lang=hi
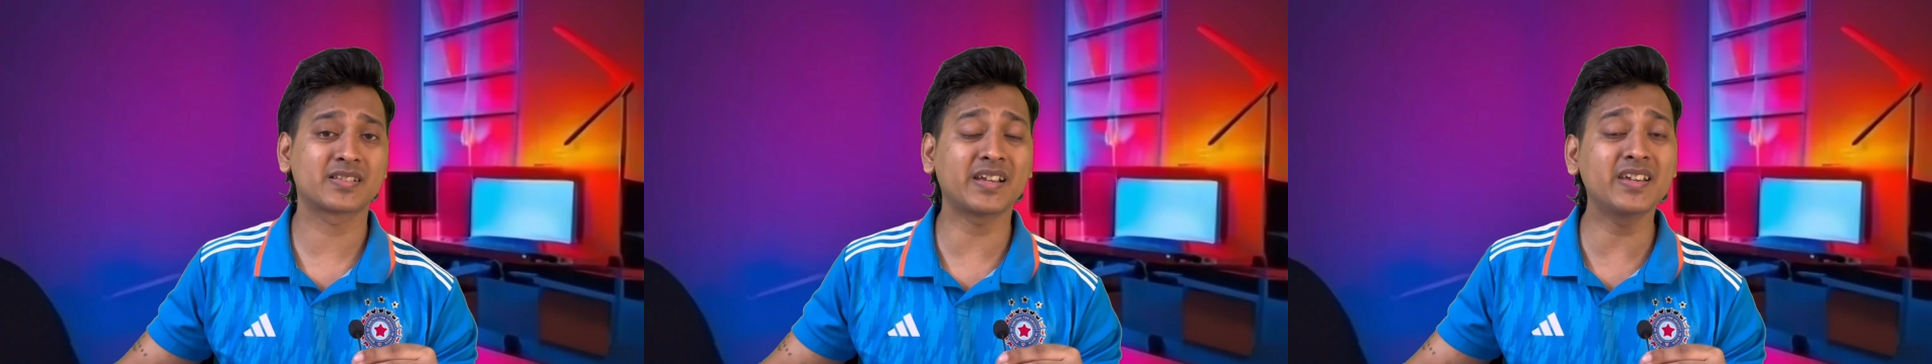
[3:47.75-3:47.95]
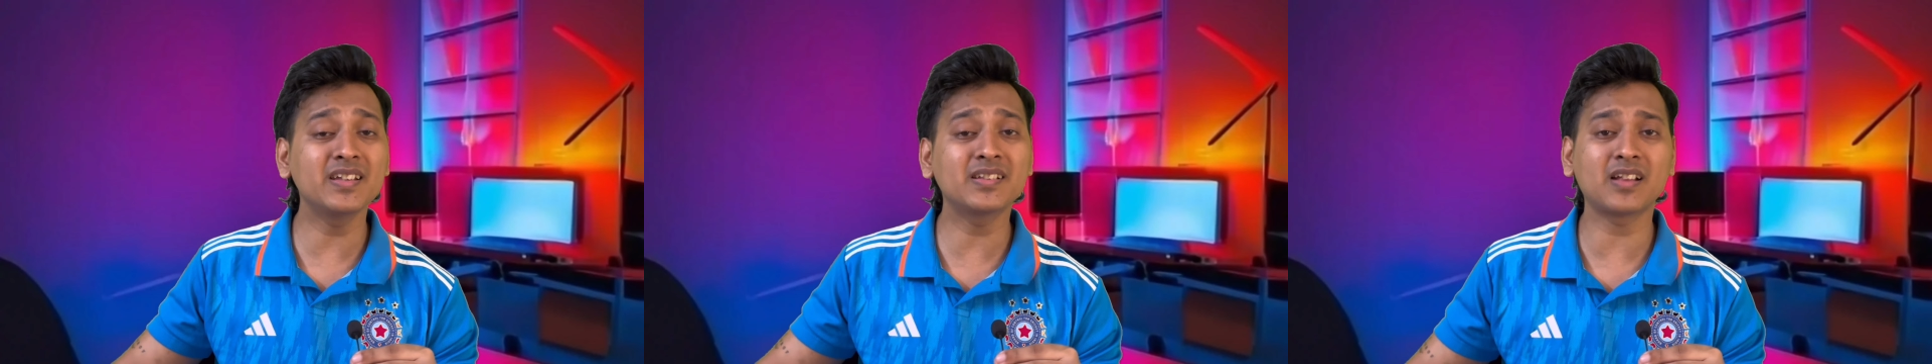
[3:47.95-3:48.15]

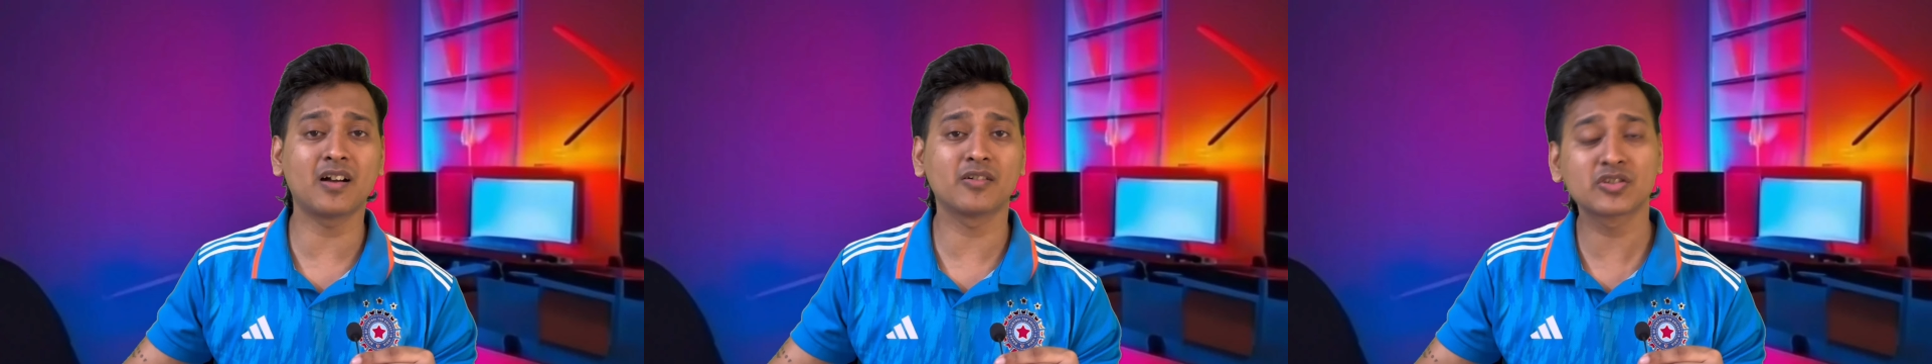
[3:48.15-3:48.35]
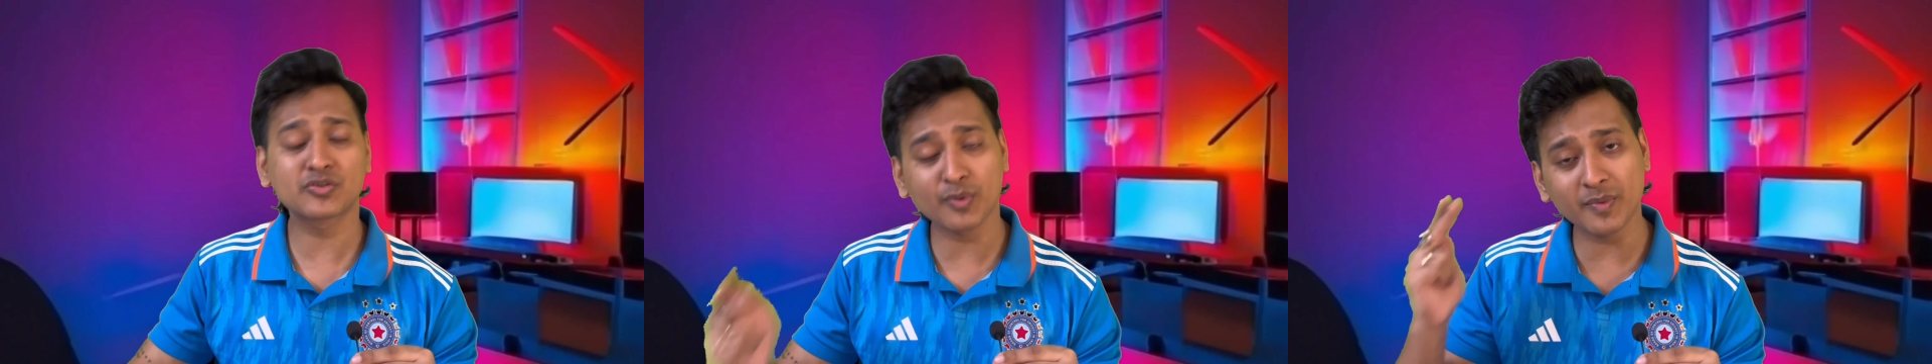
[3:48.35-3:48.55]
सही था
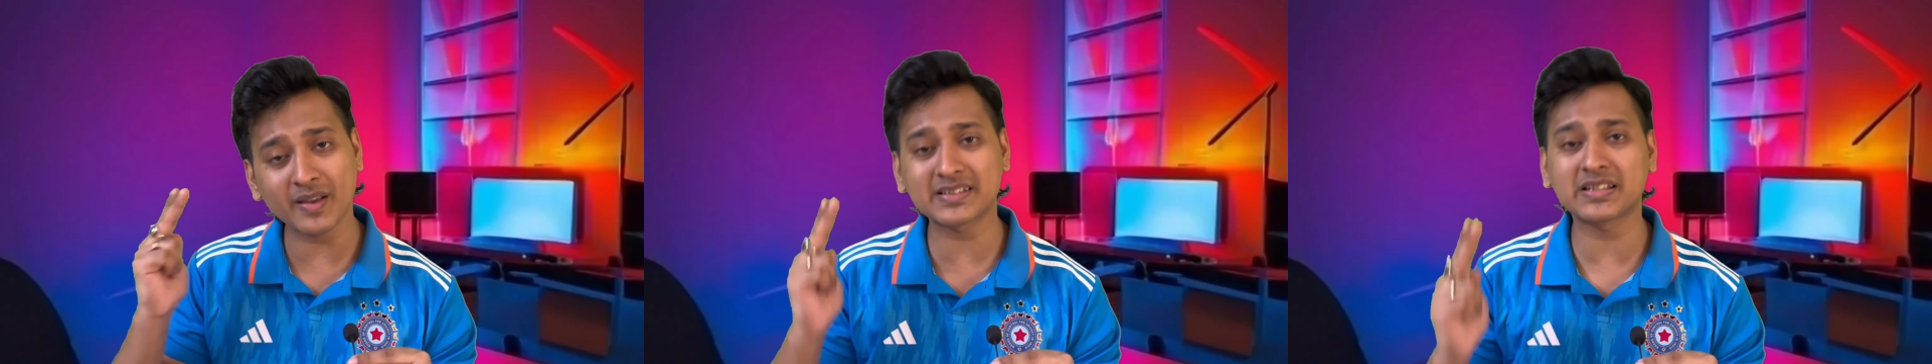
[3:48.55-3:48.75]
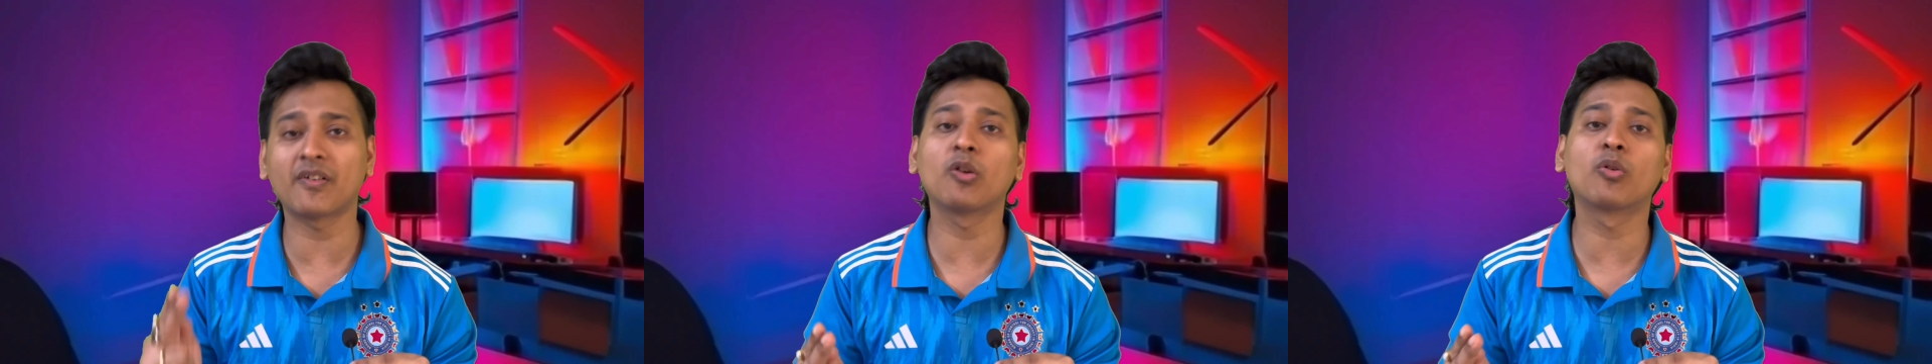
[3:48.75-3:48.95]
उसमें भी एक
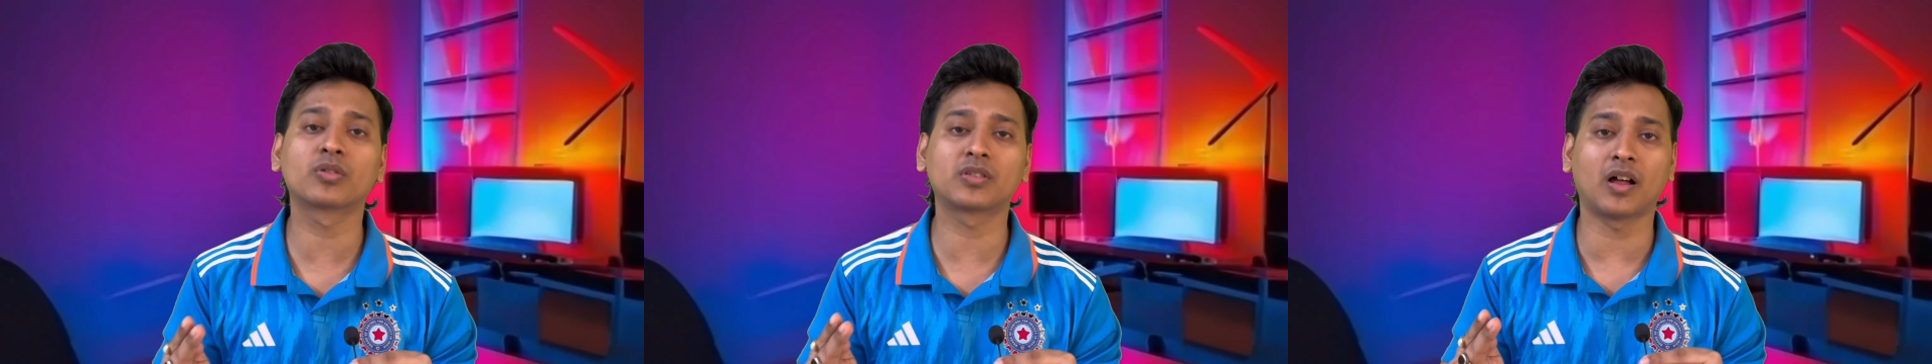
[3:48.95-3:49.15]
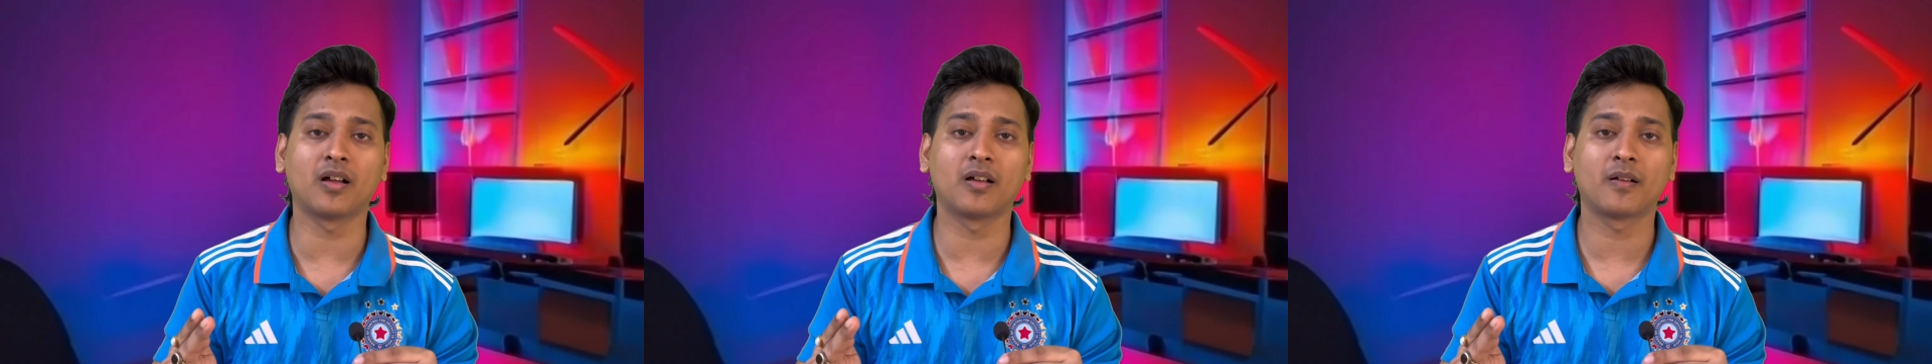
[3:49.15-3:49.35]
सवाल
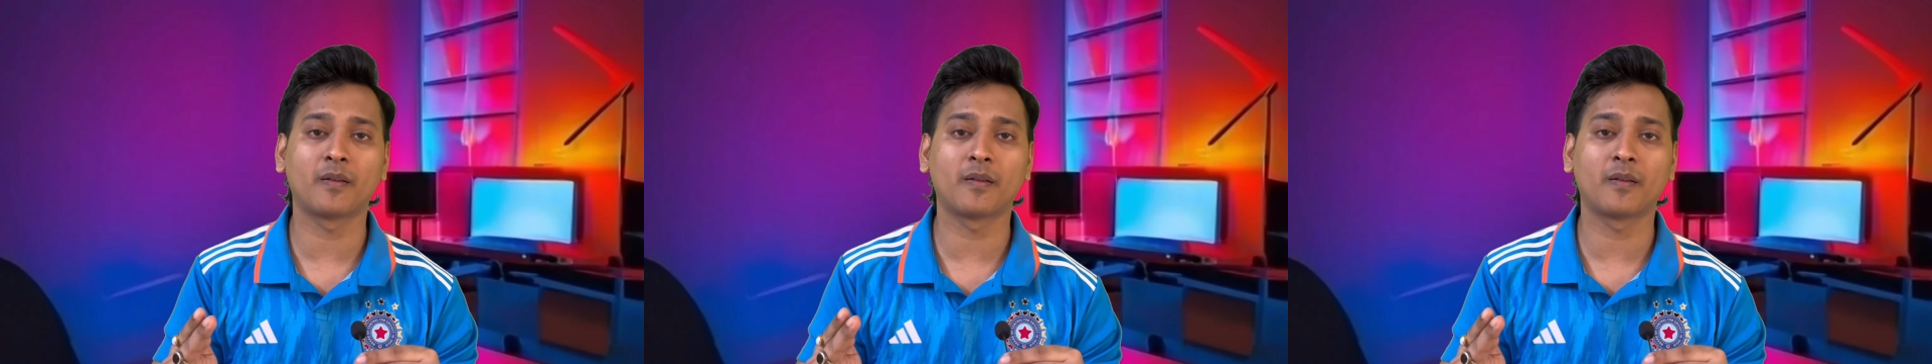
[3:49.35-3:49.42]
उठता